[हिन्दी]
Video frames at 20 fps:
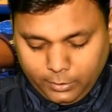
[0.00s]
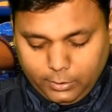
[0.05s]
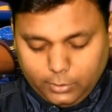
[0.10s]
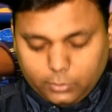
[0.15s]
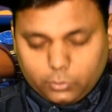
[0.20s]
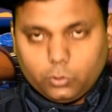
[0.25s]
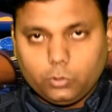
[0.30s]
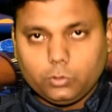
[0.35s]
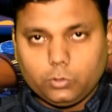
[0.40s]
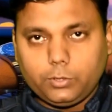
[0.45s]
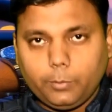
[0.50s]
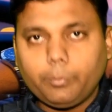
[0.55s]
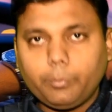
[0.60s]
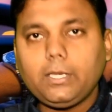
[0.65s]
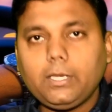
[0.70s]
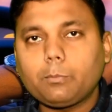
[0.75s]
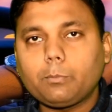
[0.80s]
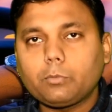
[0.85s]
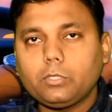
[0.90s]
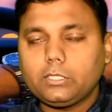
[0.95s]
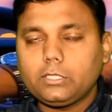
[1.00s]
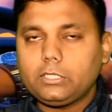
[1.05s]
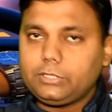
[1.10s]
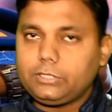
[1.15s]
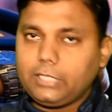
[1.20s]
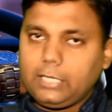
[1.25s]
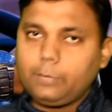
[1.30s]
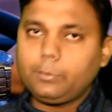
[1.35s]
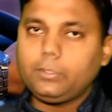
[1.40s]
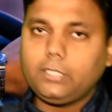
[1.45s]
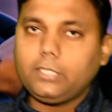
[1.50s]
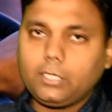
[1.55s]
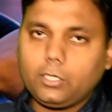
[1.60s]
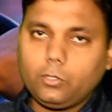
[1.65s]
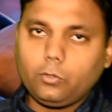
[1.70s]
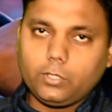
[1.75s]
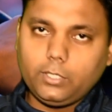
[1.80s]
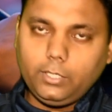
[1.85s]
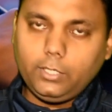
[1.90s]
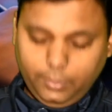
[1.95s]
तो सिंपली आपको इनके साइट पे जाना
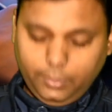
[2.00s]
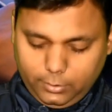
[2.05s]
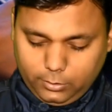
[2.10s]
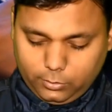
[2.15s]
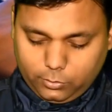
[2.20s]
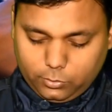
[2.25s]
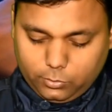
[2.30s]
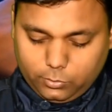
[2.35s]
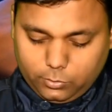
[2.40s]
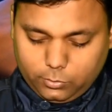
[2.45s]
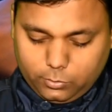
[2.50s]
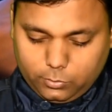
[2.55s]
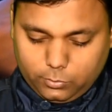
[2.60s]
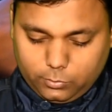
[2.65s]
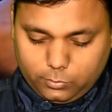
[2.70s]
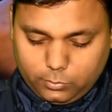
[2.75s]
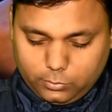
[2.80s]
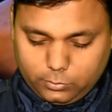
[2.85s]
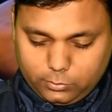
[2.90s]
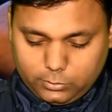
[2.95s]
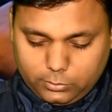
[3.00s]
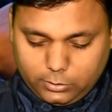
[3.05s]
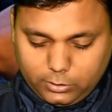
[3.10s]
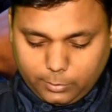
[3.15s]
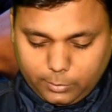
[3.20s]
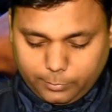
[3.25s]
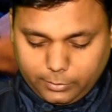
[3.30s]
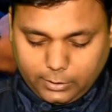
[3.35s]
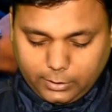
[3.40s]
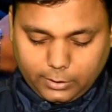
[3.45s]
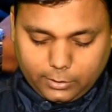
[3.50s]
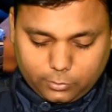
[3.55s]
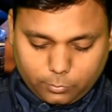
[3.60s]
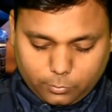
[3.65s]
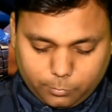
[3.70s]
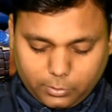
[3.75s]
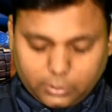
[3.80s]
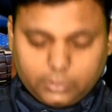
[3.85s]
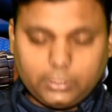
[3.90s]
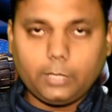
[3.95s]
होगा तो जैसे कि मैं दिखा देता
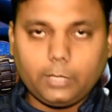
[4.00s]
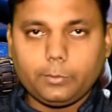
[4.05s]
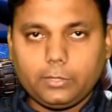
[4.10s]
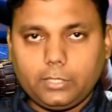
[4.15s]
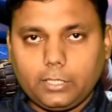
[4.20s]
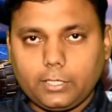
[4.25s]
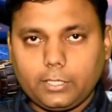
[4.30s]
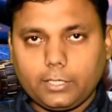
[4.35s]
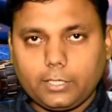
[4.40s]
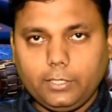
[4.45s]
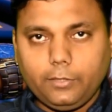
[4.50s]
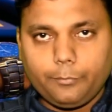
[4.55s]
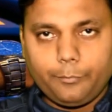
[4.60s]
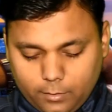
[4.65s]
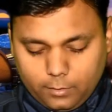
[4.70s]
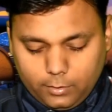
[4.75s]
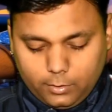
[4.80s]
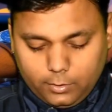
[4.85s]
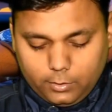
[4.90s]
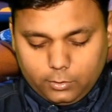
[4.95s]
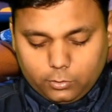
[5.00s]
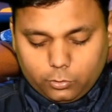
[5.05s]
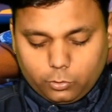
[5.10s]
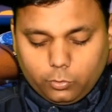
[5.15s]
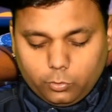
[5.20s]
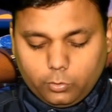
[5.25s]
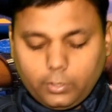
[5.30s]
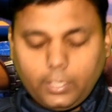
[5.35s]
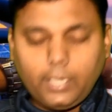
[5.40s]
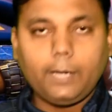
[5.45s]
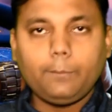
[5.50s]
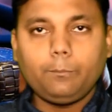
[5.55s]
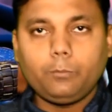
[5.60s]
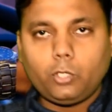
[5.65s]
हूँ इनकी साइट पे जा करके तो एम